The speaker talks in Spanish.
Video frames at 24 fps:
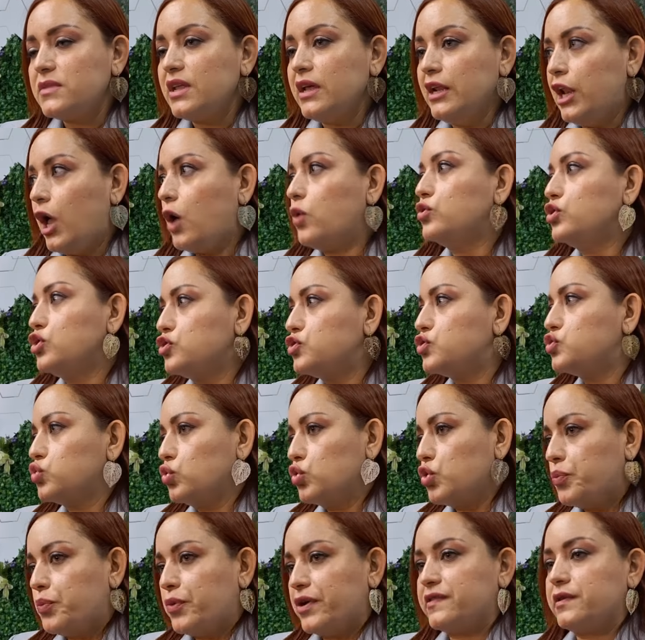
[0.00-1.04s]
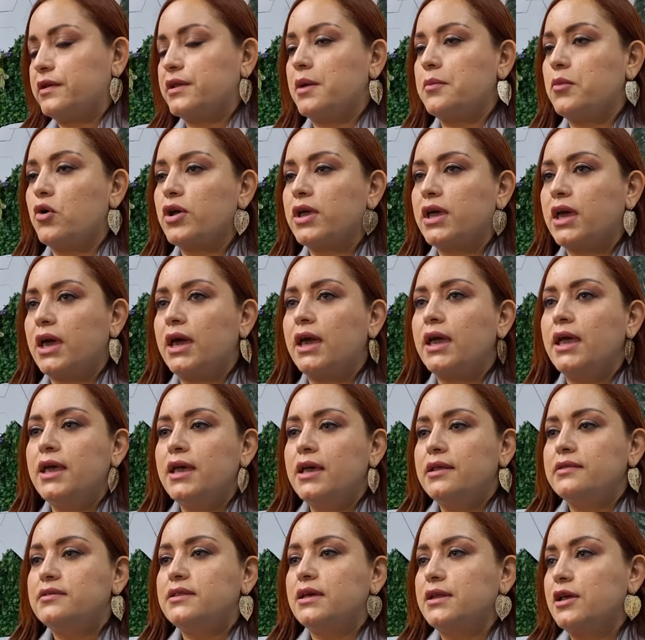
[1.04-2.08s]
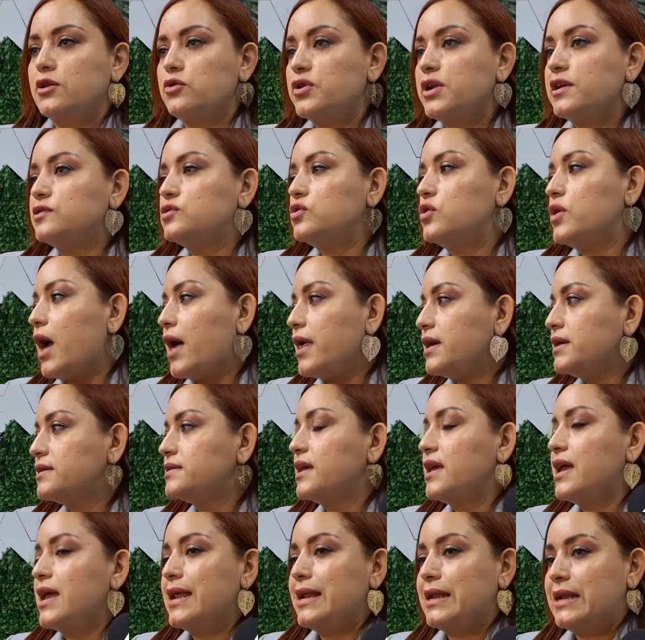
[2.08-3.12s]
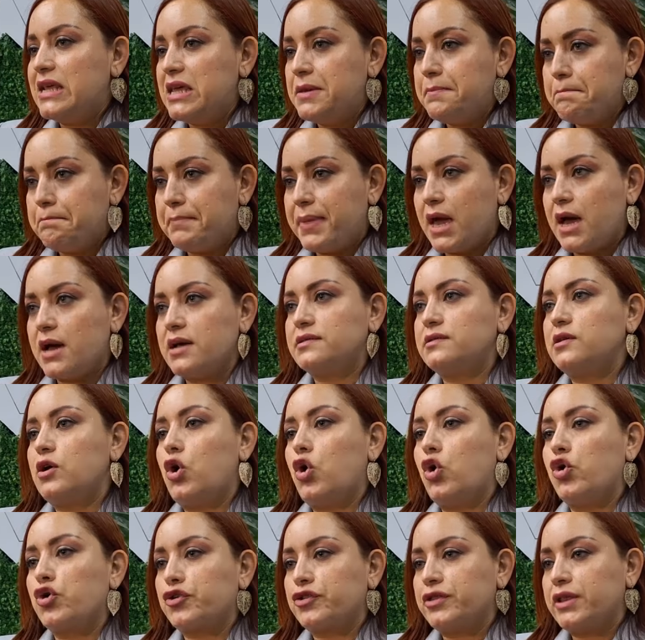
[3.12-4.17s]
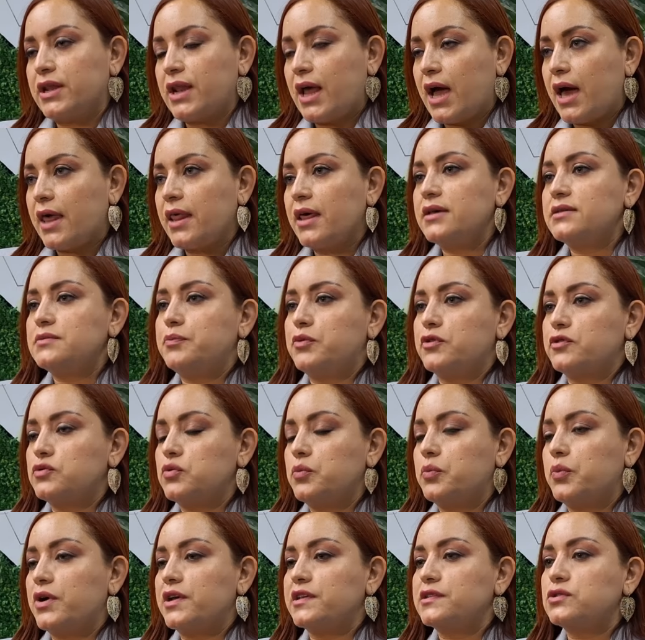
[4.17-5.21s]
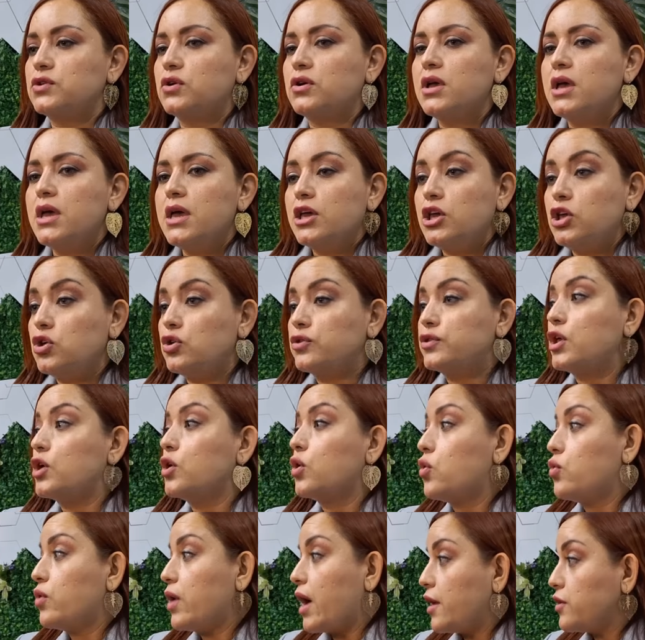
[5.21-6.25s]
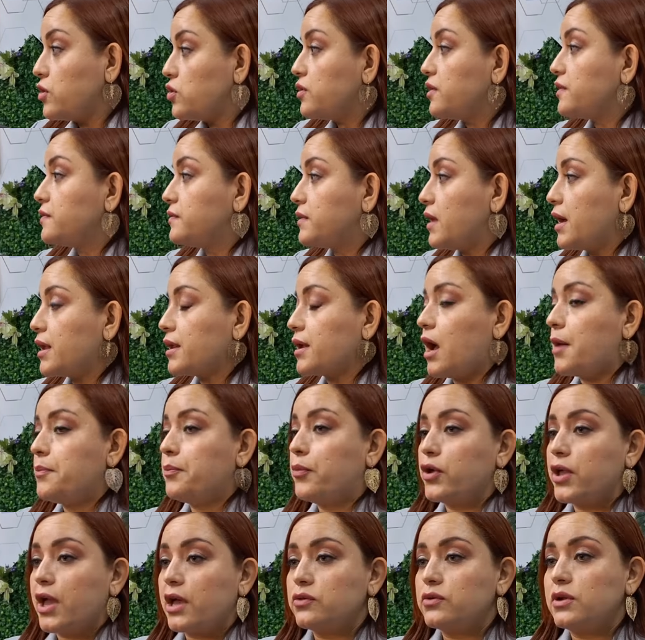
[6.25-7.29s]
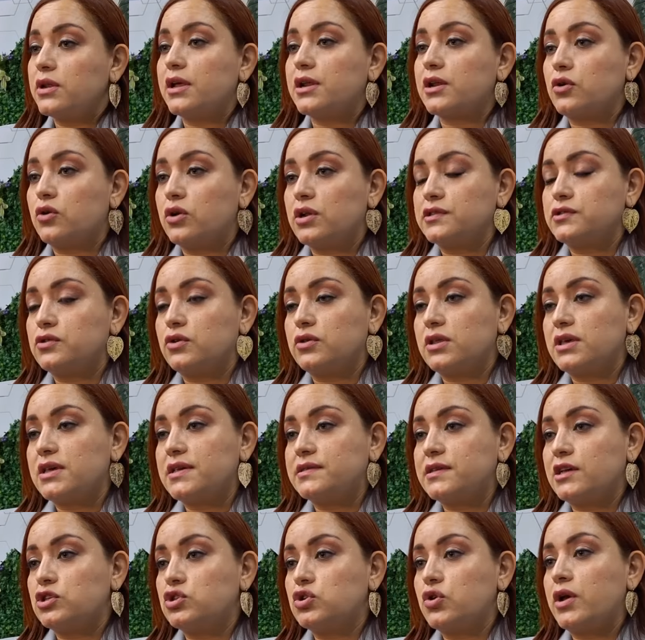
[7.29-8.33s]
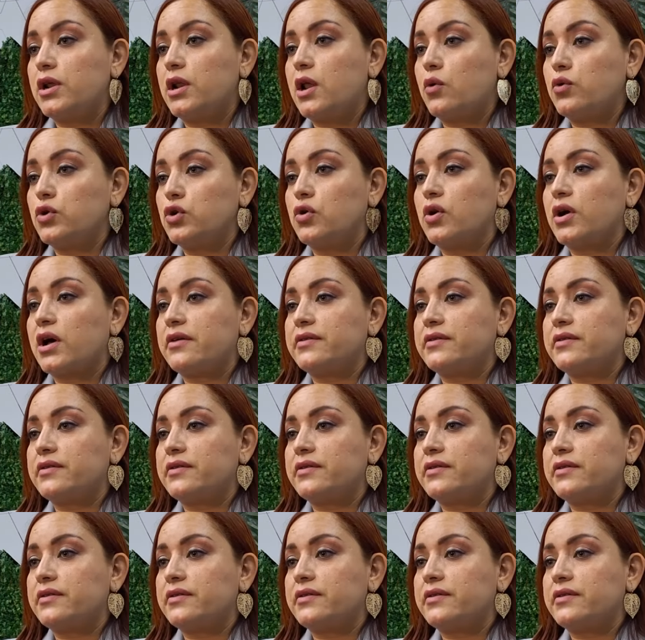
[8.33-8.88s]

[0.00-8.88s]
la Unión Sur, pues tenemos que tener unas ciudades limpias, ordenadas, por supuesto, y yo tengo un año de estar apoyando en la recolección de desechos en la Unión